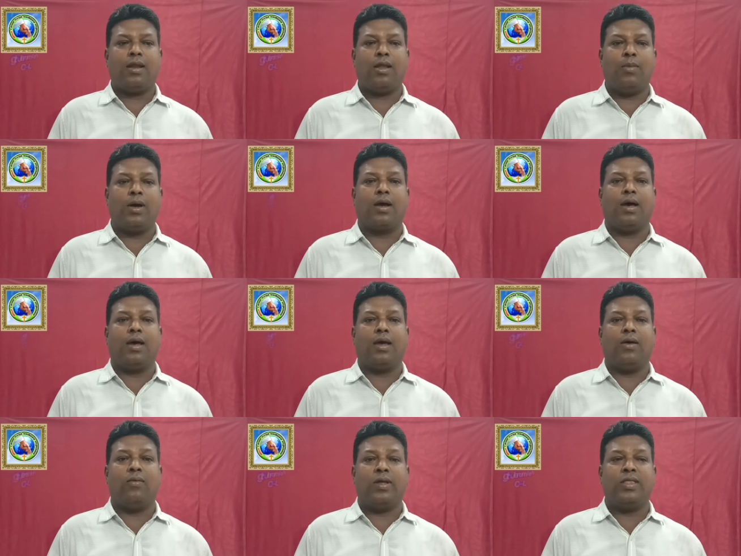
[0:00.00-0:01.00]

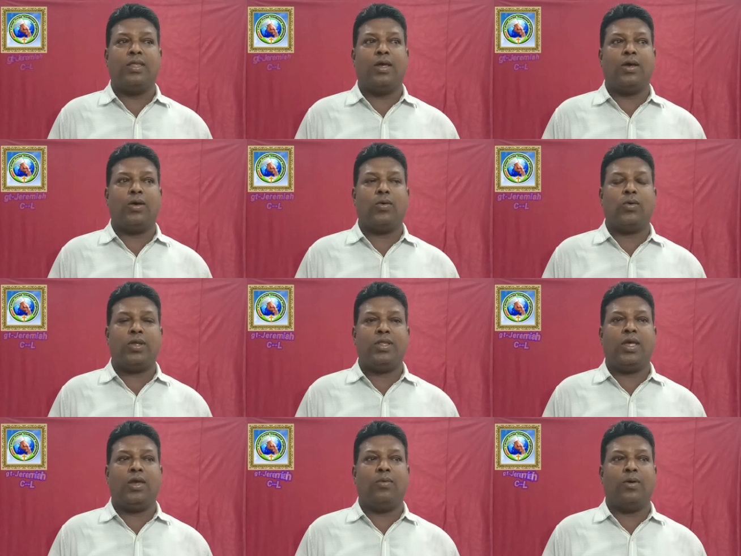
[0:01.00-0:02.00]
நமக்காக வந்த ஒரு
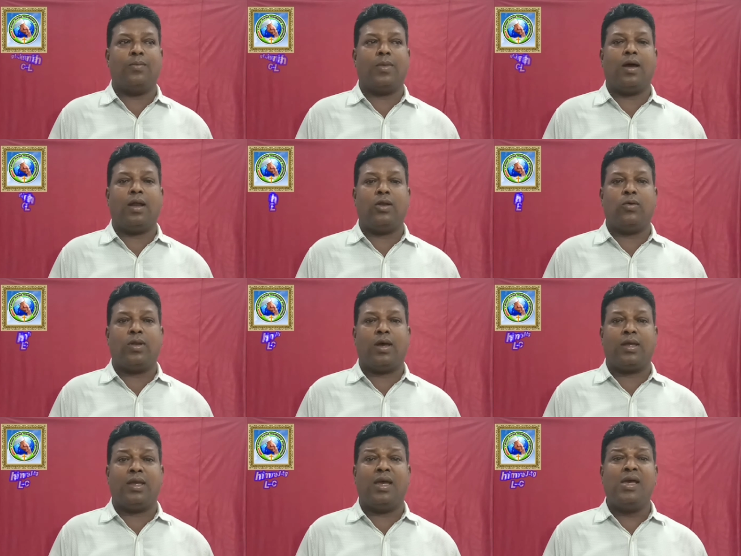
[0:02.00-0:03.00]
தெய்வம்
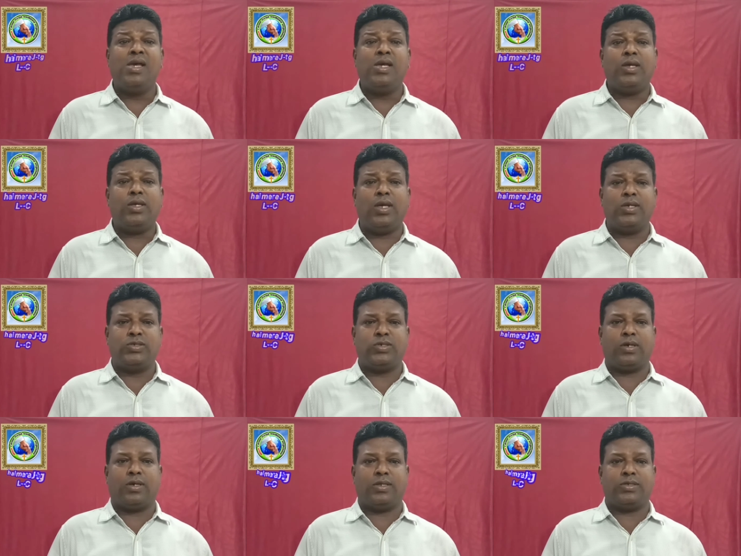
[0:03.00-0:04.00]
ஆண்டவராகிய
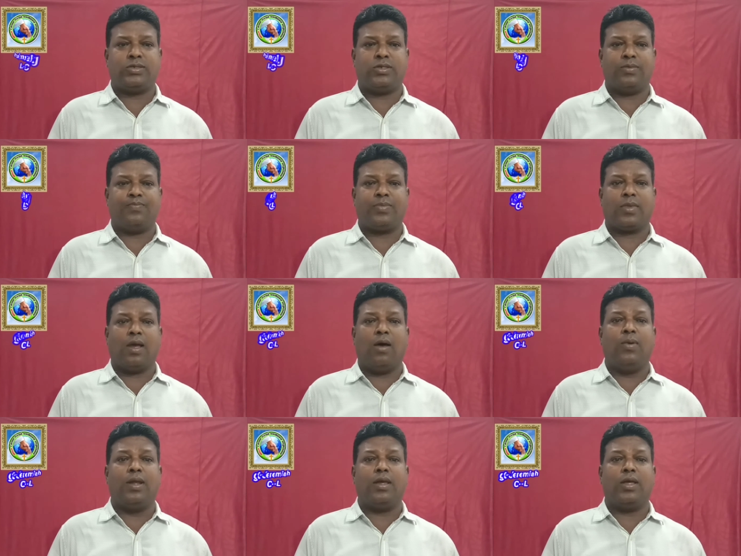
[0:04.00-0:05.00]
இயேசு கிறிஸ்து
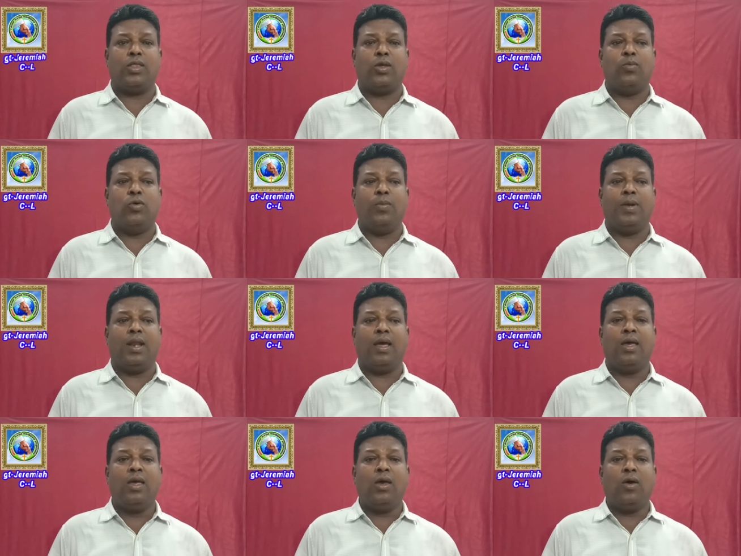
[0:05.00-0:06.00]
அவர் இந்த பூமியில்
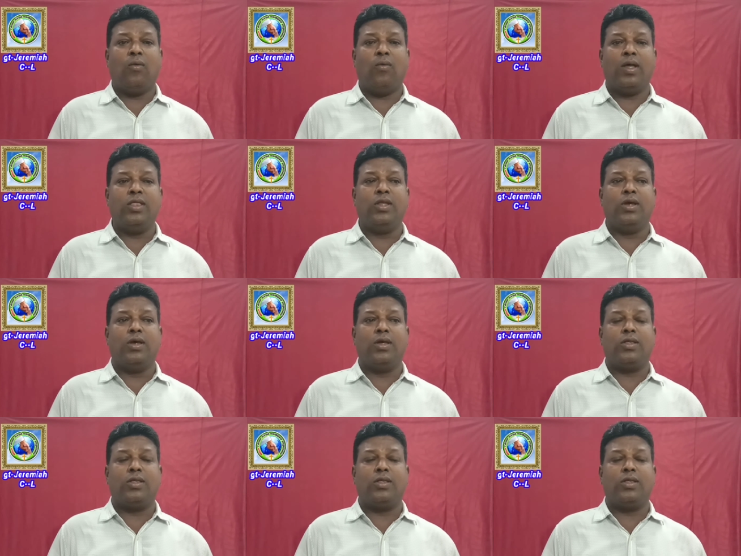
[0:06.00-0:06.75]
வந்து